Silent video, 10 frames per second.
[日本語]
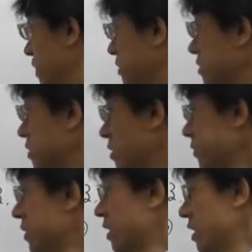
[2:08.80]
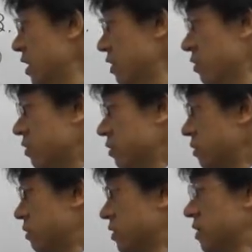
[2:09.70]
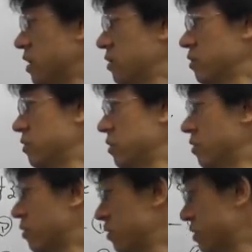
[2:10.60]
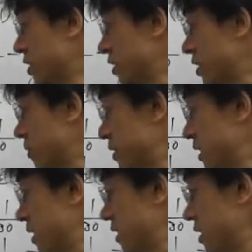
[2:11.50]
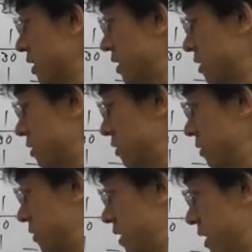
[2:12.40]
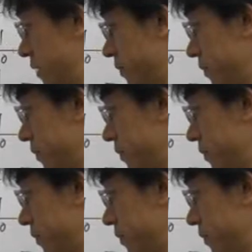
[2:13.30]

そうすると「い」と「う」を使うとこういう式ができますね「い」たす「う」で